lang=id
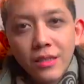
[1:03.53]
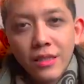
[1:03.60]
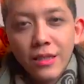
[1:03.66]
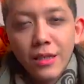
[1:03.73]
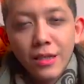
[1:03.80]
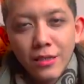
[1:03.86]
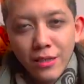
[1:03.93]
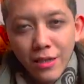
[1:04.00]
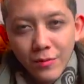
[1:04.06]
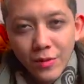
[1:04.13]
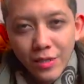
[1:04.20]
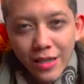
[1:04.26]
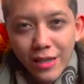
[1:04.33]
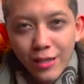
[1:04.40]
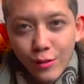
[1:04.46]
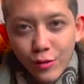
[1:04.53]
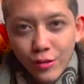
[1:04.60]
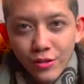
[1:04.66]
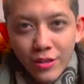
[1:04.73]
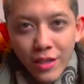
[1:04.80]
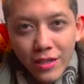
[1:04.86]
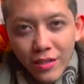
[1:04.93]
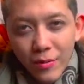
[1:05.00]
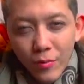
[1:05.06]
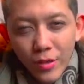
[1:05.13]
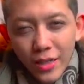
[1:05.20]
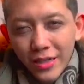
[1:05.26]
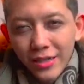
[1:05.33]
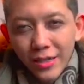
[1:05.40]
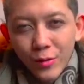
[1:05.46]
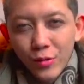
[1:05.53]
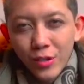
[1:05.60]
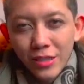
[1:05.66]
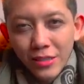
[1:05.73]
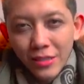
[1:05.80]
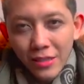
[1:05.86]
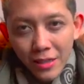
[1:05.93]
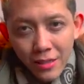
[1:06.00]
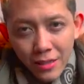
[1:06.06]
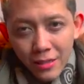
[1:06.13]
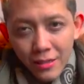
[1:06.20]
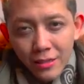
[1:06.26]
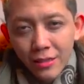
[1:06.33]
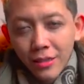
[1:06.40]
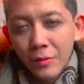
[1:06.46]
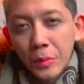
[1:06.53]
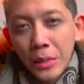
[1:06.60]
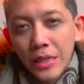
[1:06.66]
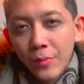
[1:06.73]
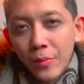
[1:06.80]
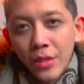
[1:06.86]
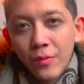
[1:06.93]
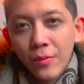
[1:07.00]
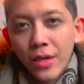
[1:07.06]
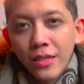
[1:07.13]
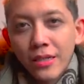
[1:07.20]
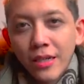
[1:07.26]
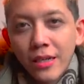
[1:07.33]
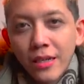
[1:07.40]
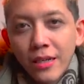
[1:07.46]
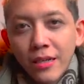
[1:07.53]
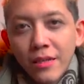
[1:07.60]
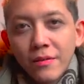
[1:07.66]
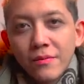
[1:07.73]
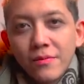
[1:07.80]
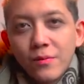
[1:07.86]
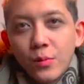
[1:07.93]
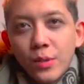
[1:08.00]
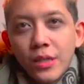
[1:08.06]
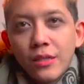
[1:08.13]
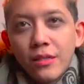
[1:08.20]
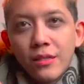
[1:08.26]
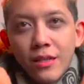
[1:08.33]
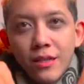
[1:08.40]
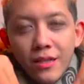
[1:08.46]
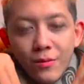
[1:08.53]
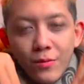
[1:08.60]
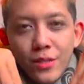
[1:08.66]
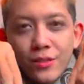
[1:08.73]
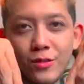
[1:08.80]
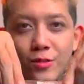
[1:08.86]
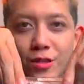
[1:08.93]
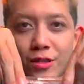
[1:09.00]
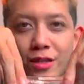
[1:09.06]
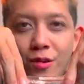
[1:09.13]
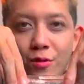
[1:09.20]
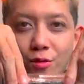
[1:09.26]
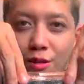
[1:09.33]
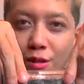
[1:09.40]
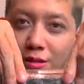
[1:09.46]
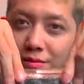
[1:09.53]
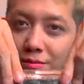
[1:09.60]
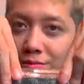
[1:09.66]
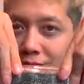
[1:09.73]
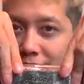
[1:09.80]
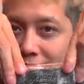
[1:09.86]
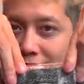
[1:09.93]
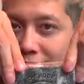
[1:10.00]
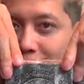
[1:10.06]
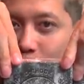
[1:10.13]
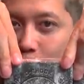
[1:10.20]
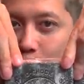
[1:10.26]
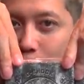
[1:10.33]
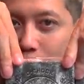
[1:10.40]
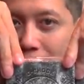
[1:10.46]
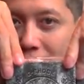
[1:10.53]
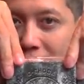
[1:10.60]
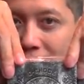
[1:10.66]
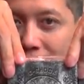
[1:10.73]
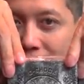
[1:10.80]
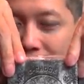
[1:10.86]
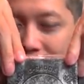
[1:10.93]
tiga jam sekaligus dari brand yang udah tenar dan banyak penggemarnya. Well, kalian pasti udah tahu dong logo ini.